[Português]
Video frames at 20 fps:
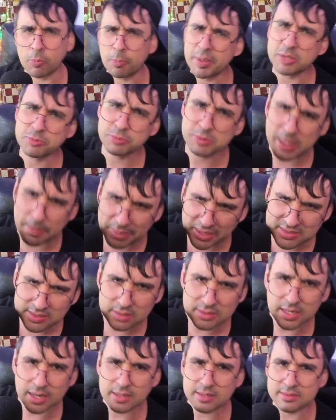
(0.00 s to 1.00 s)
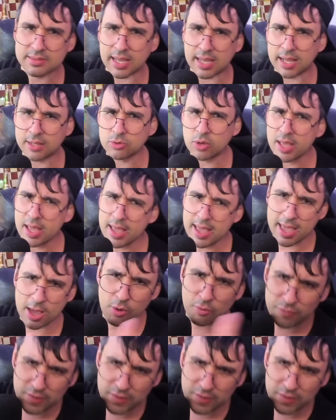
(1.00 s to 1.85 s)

O Bispo tá bem centralizado, é um